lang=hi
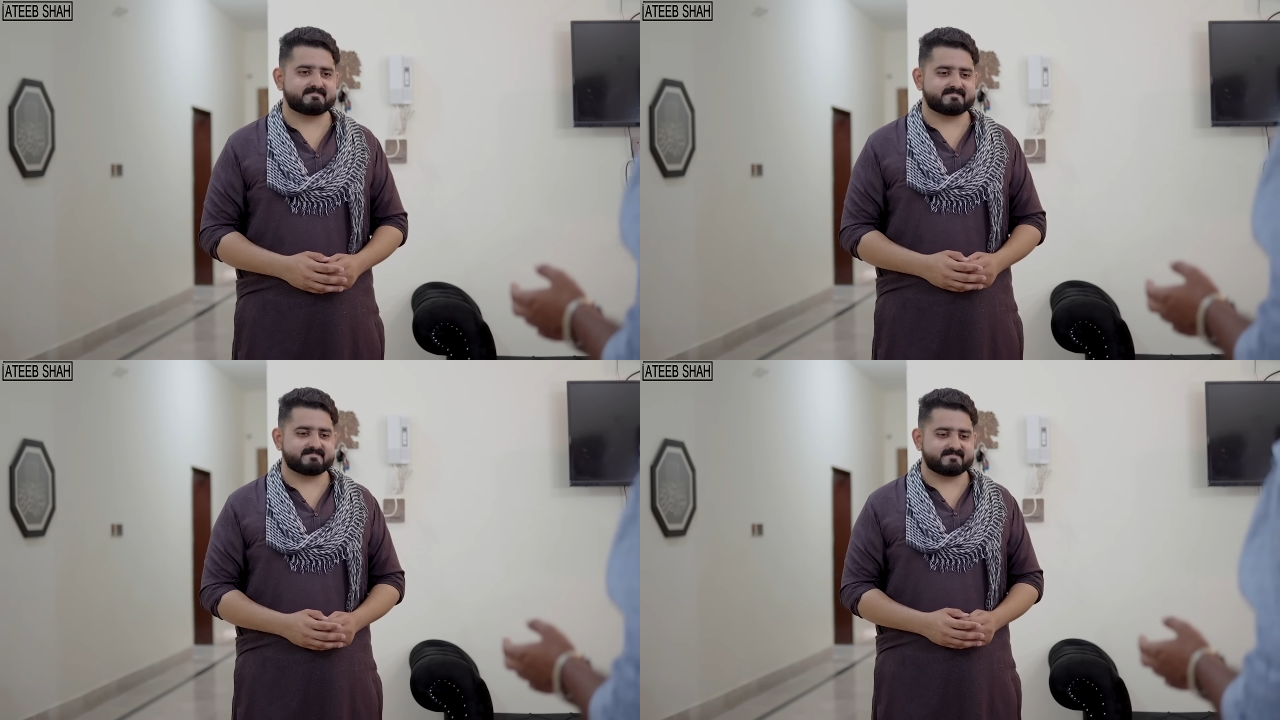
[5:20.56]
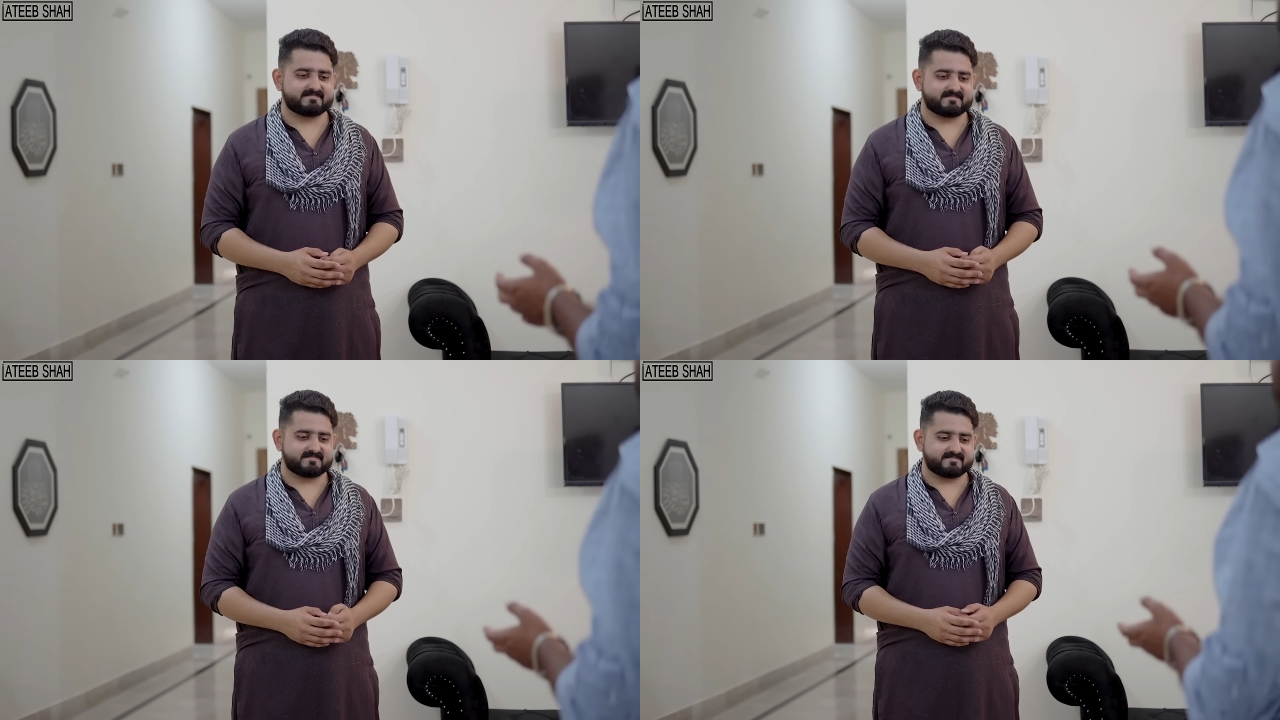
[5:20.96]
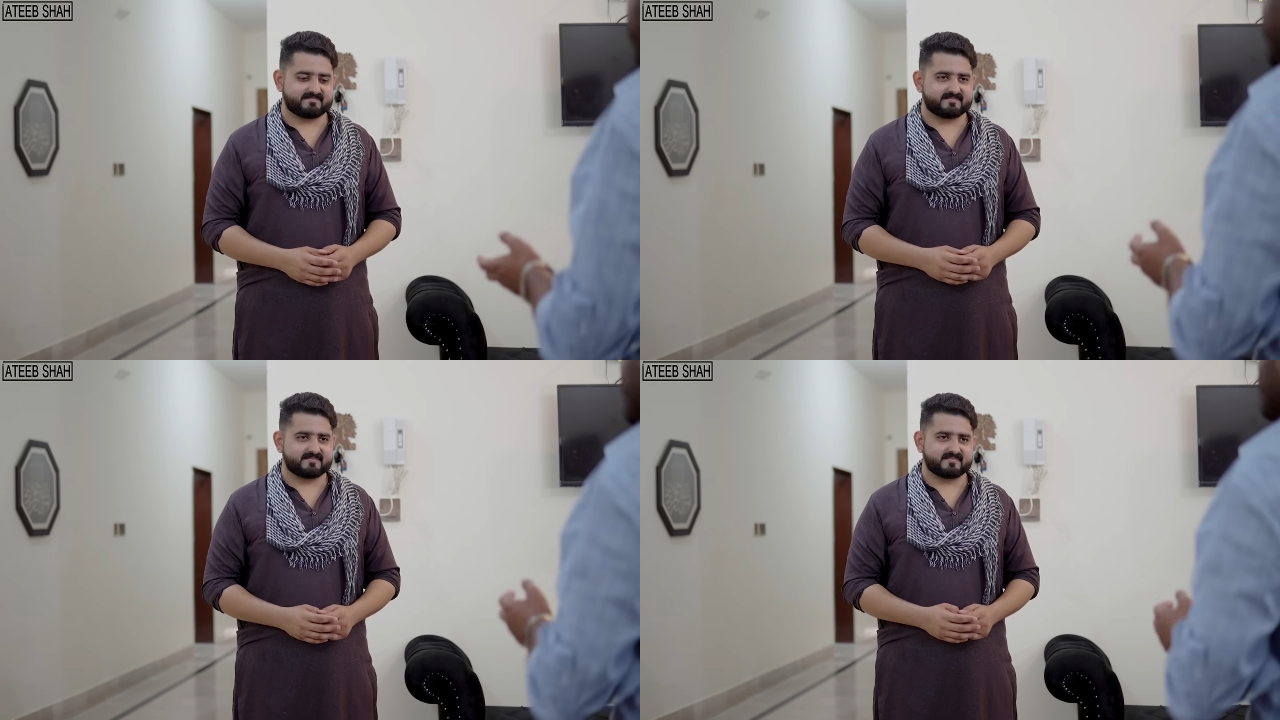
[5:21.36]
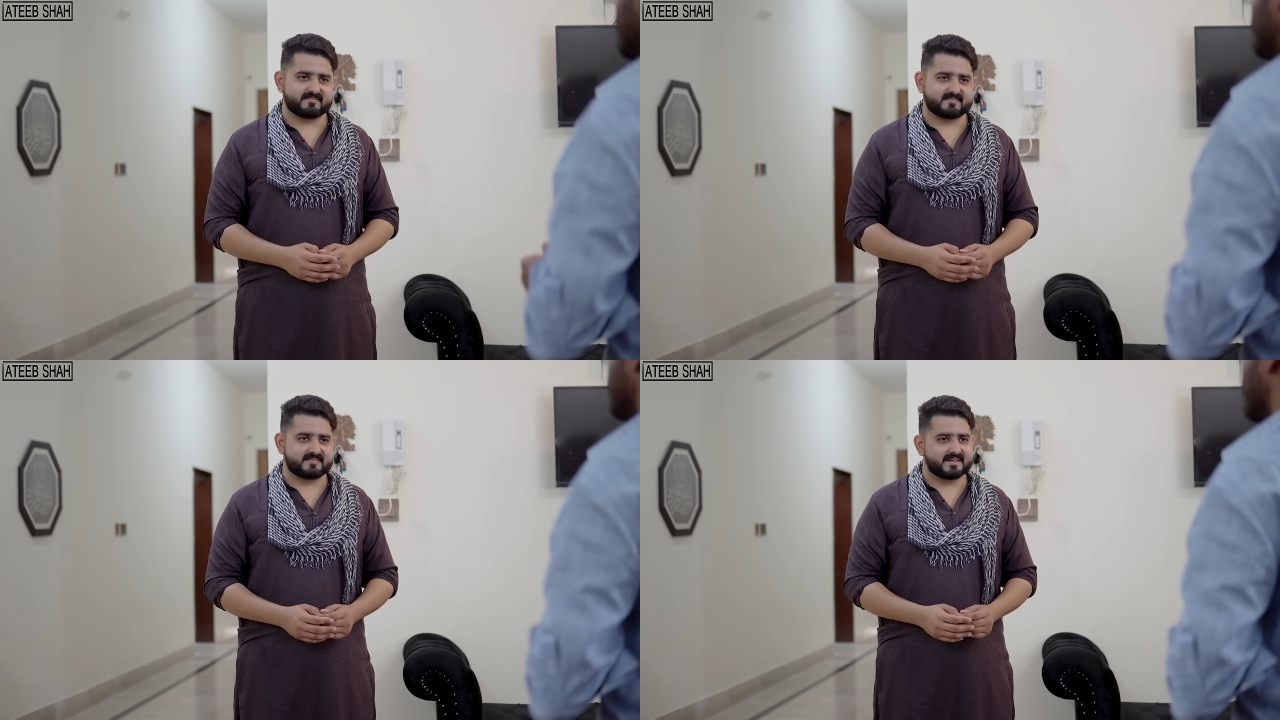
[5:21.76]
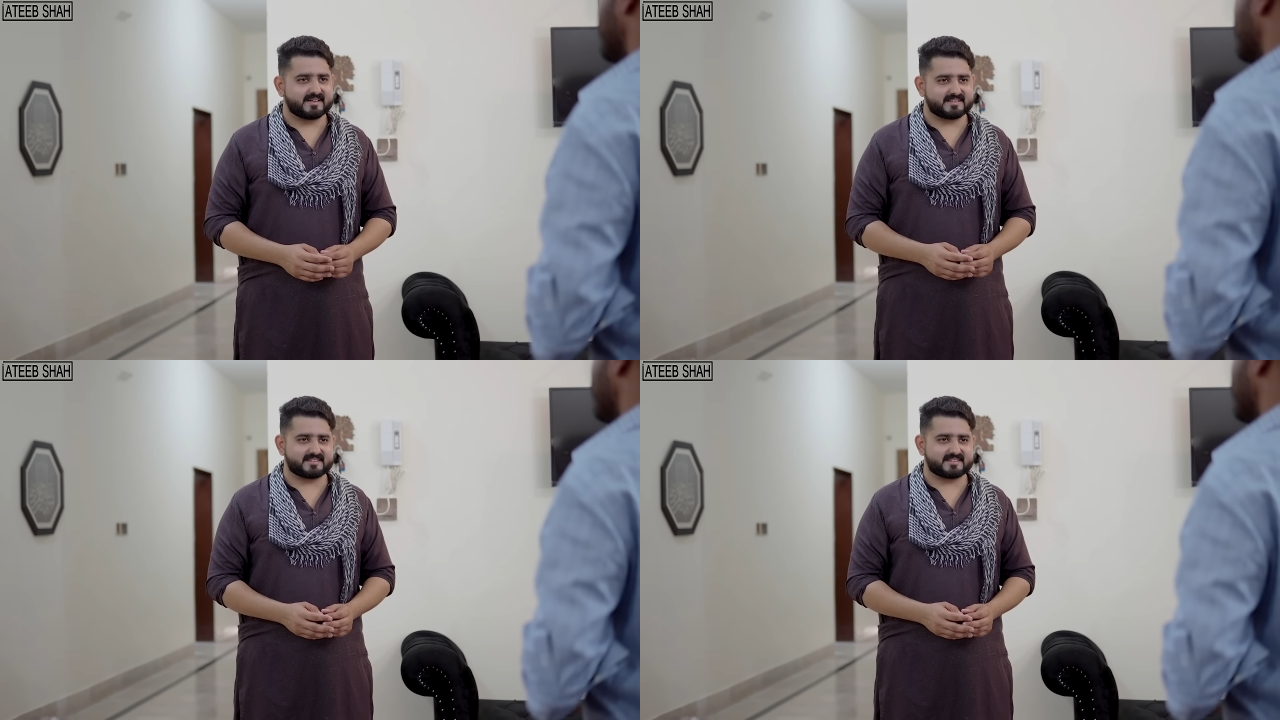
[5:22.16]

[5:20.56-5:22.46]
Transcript: किसी लालच के वापस ला के दे दिया